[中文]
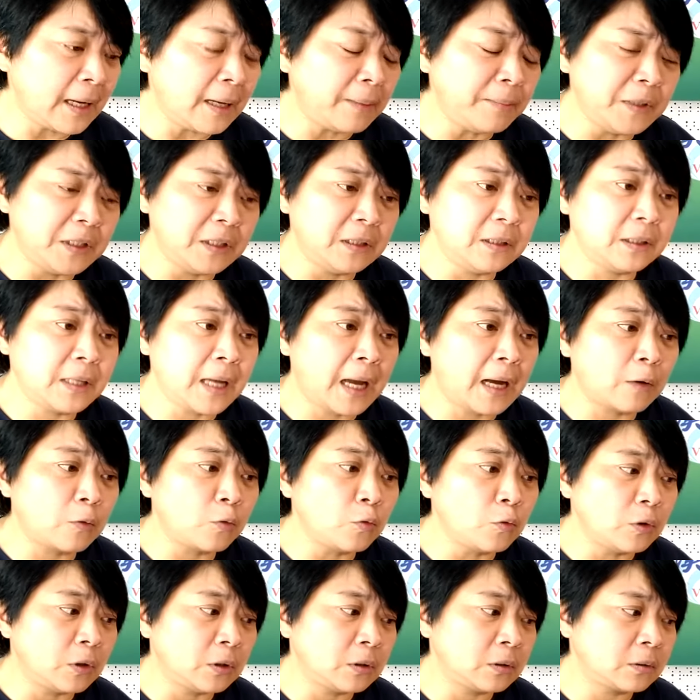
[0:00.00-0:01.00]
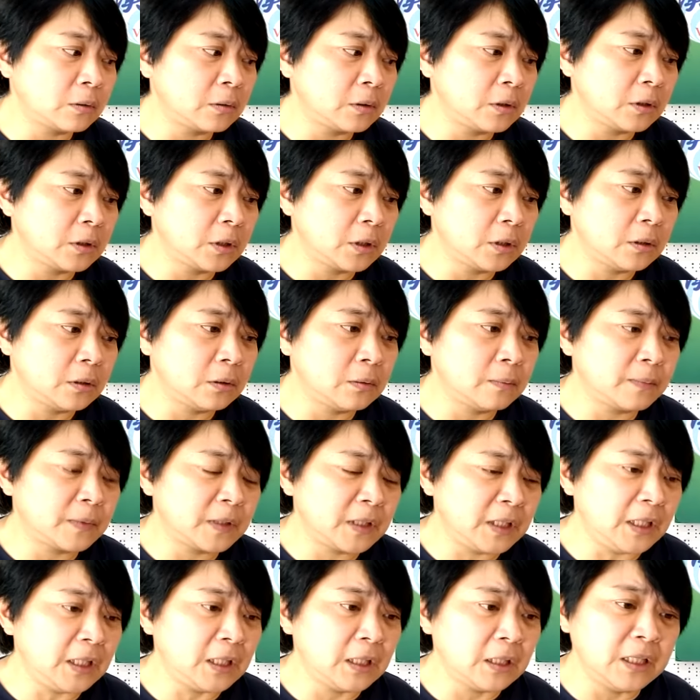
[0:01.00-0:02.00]
他们的糖果就是
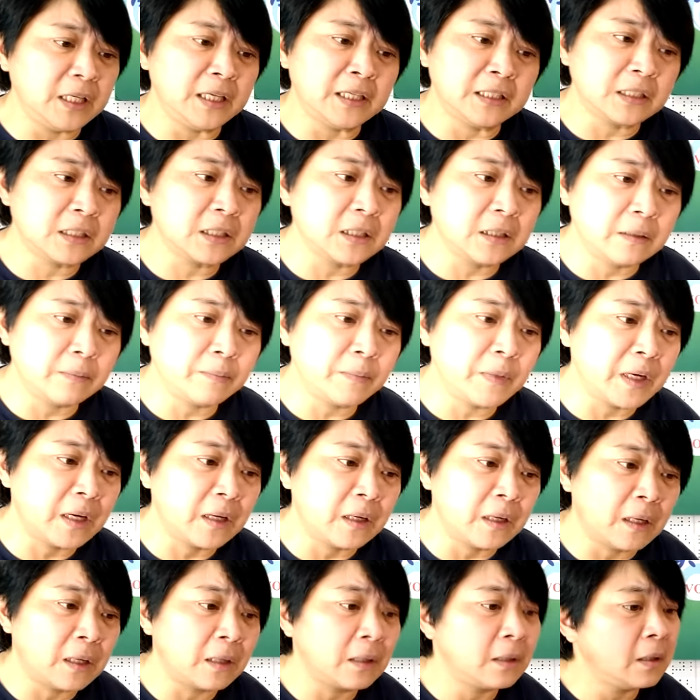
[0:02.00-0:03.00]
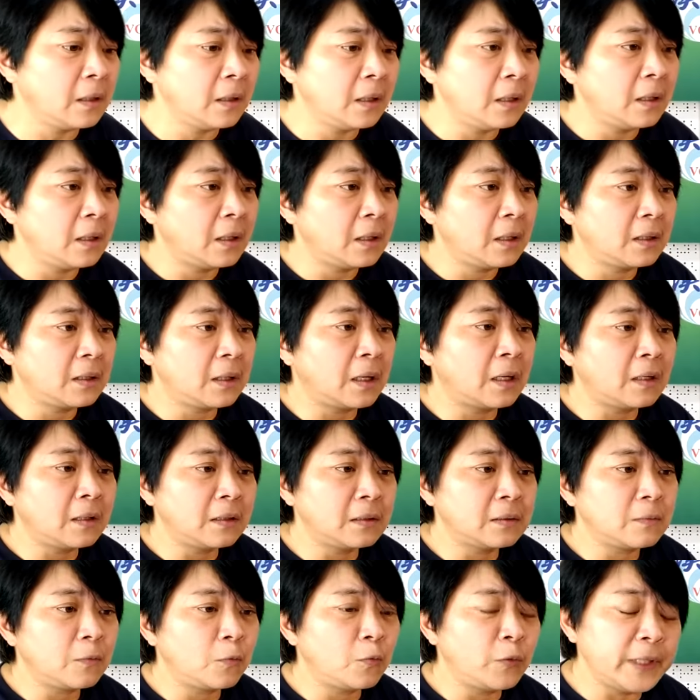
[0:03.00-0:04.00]
第一个颜色很漂亮，然
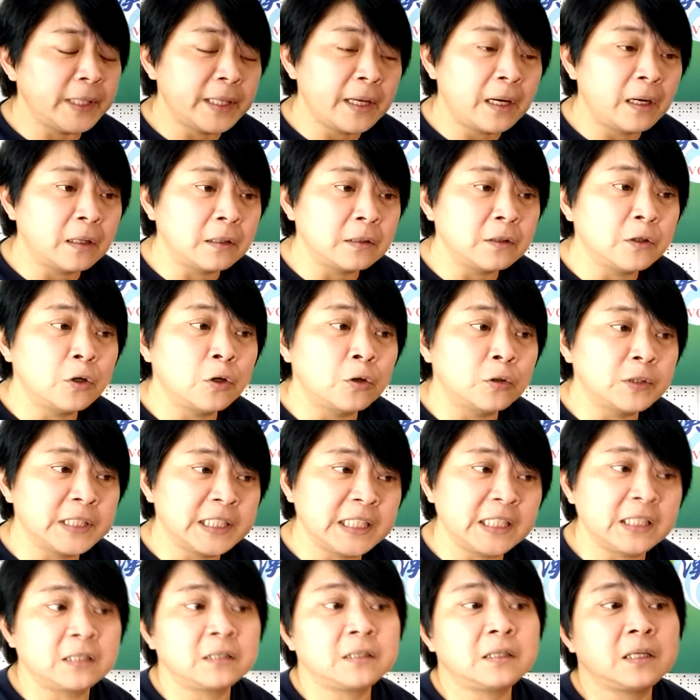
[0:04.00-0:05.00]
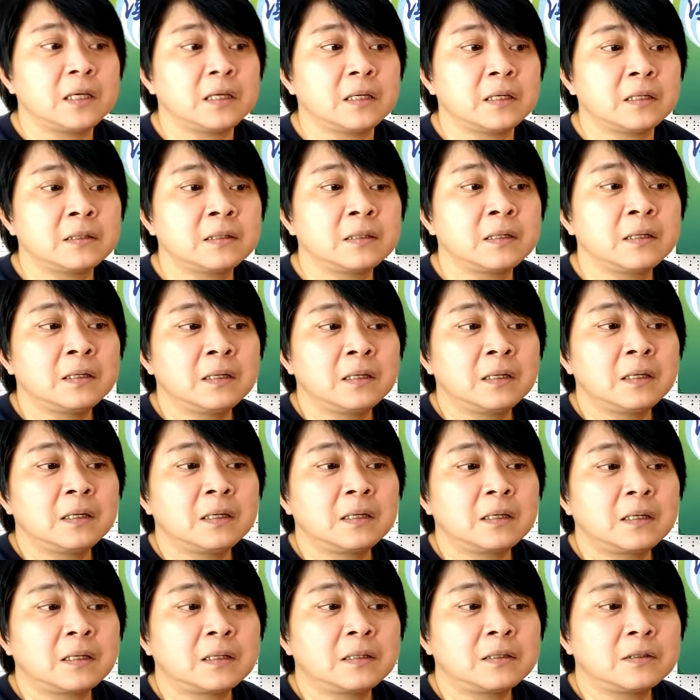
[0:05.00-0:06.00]
后味道又清甜，
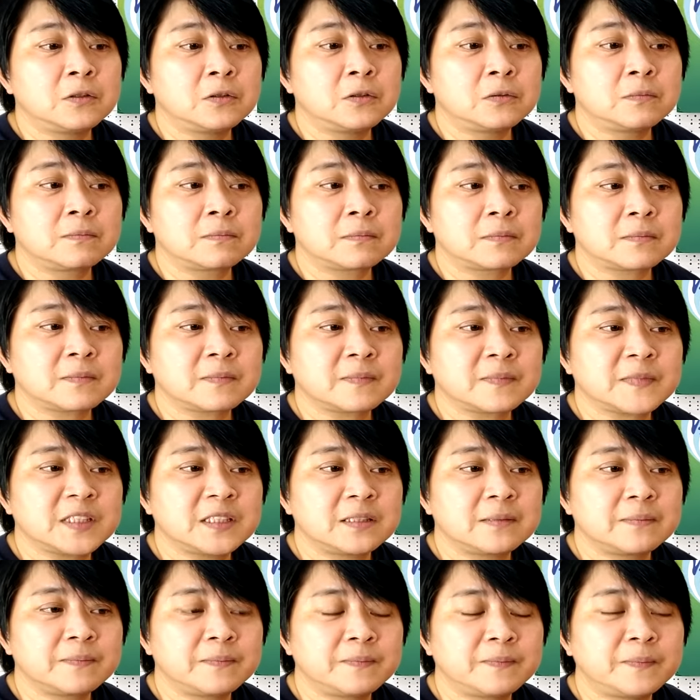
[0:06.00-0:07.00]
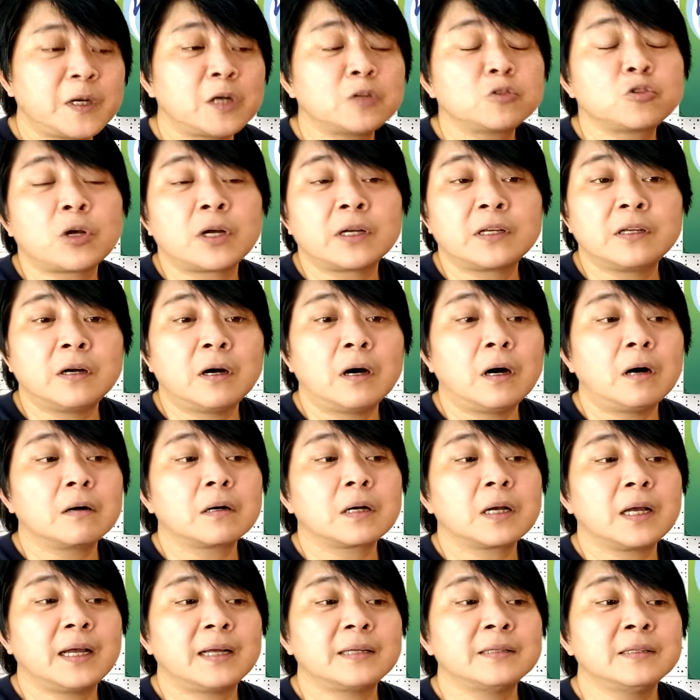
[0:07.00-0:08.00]
然后包装又好
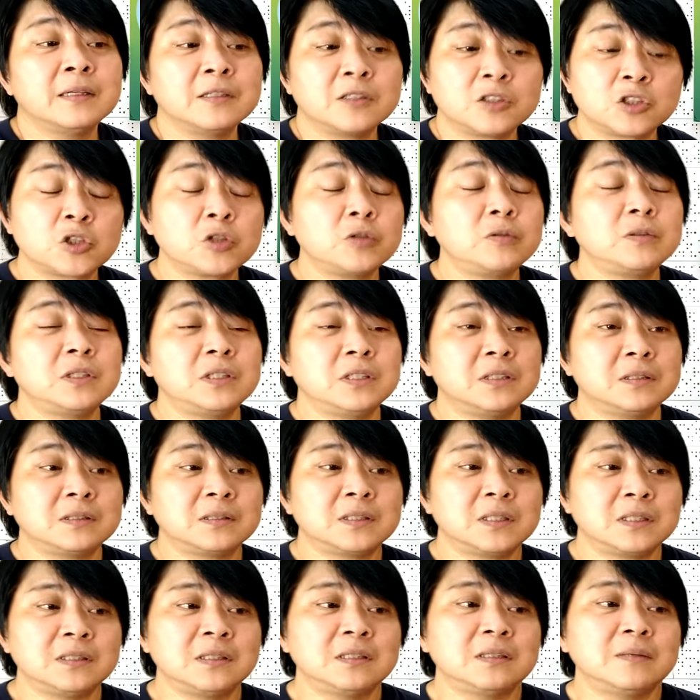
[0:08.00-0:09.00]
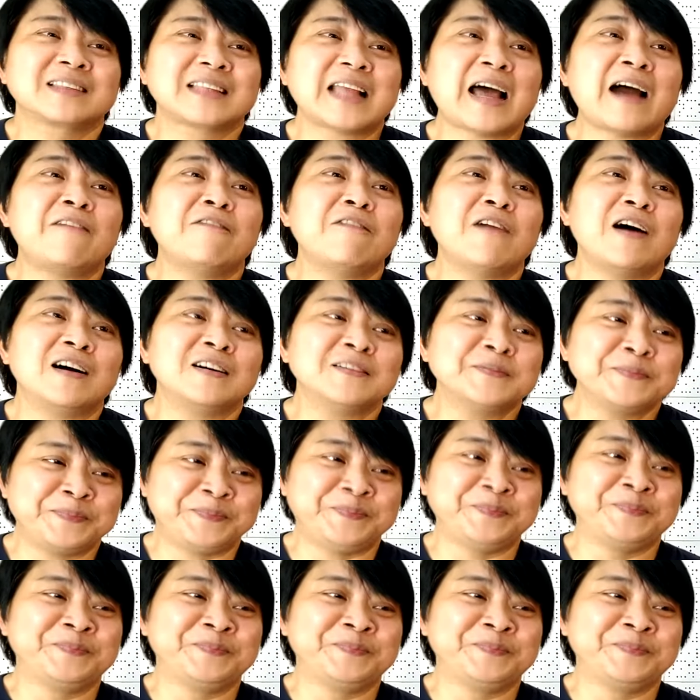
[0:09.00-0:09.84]
看，送人真的大方，